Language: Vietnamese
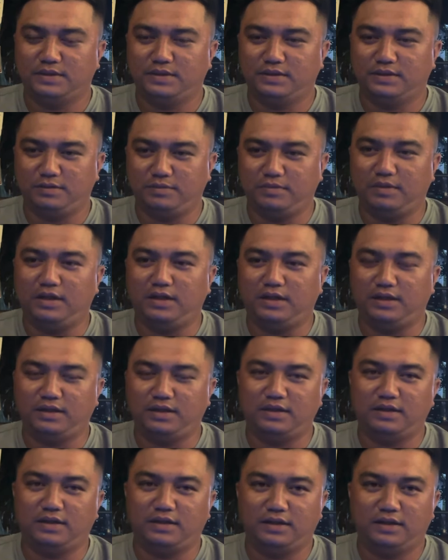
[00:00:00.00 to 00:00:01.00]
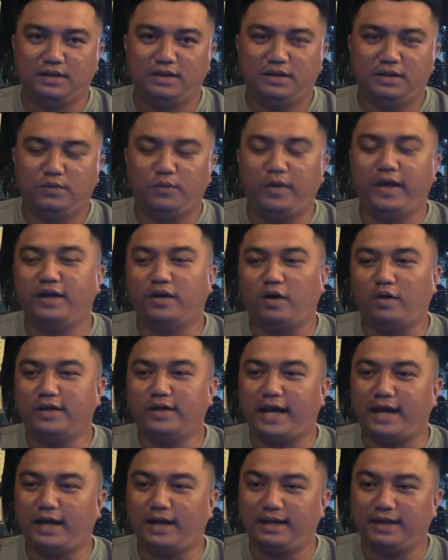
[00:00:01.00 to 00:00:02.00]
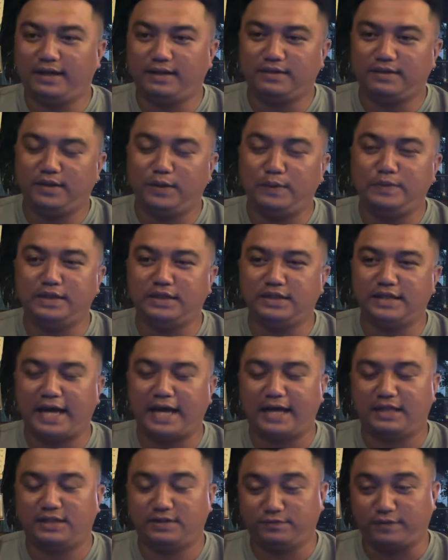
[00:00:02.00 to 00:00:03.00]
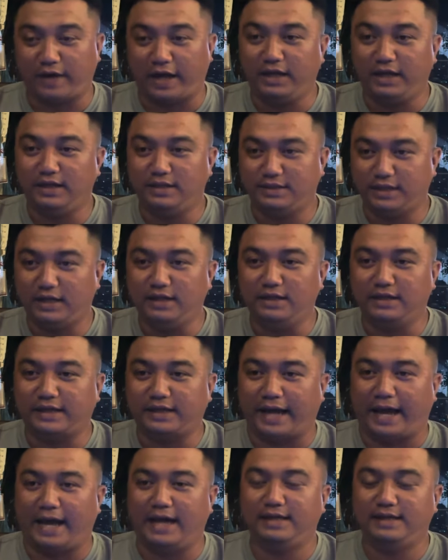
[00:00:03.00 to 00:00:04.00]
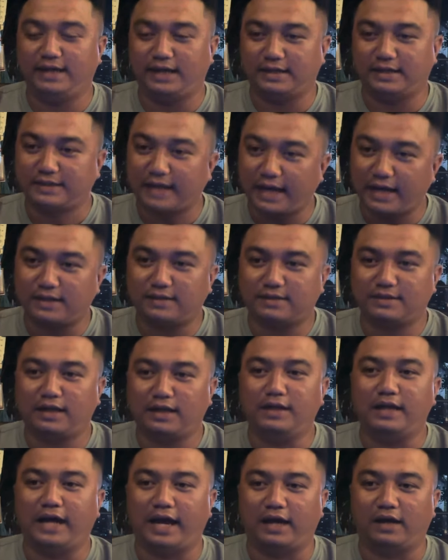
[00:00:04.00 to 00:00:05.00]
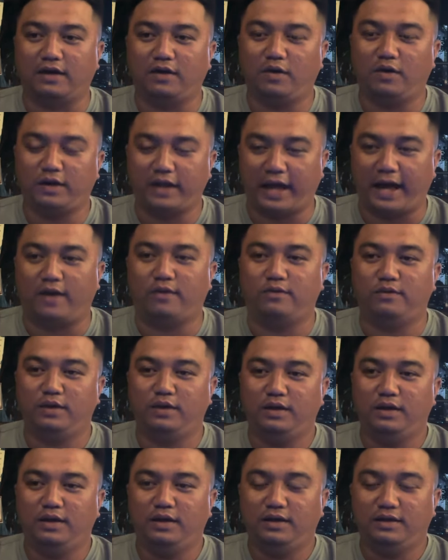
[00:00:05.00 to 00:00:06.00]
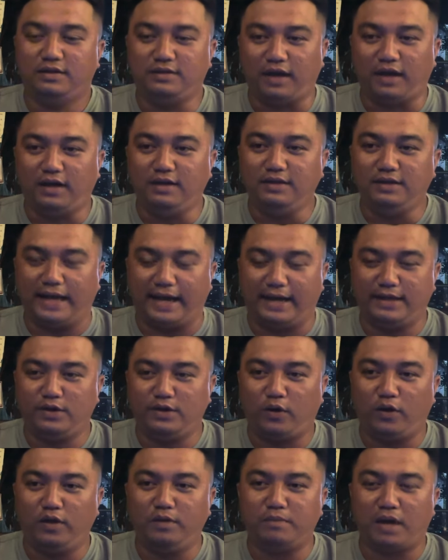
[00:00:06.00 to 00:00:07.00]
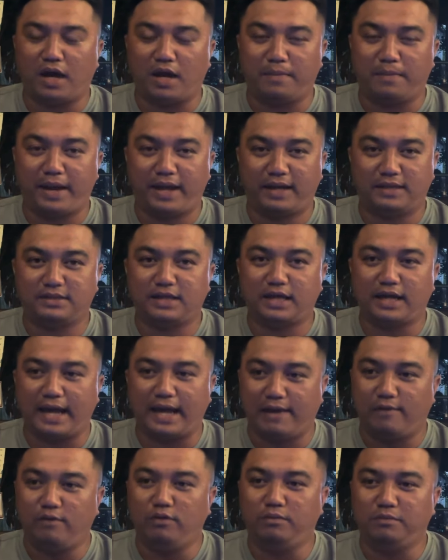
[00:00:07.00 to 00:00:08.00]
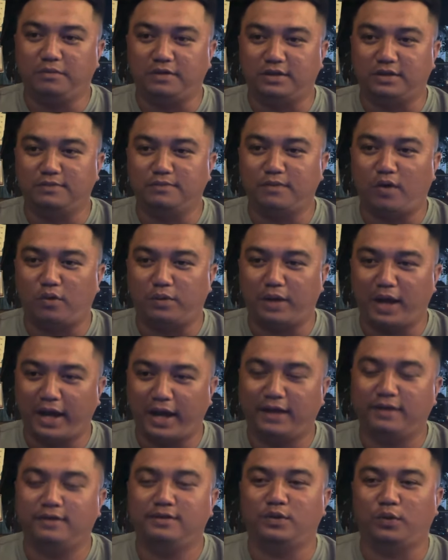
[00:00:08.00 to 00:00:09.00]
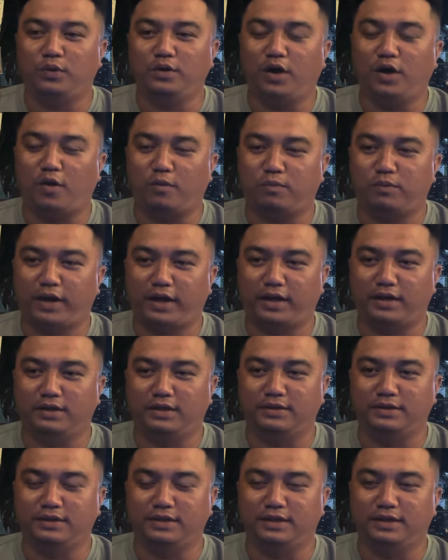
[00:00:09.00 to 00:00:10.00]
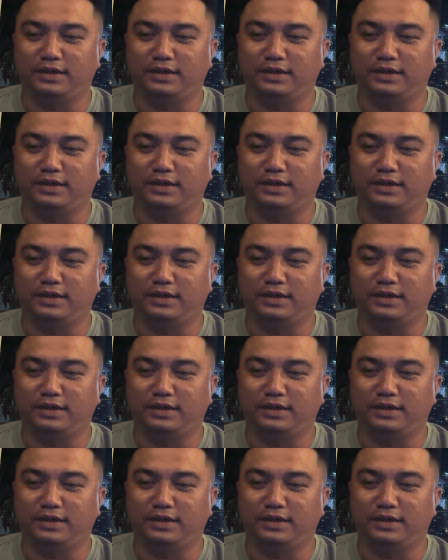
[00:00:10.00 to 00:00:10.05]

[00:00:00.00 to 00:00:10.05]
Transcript: đúng rồi nguyên đoạn văn đó, đó nếu xuất gia thì phải hy sinh khả vật chất tinh thần lo đạo chớ giả dối mà mang sắc áo mượn bồ đề chuỗi hột lè người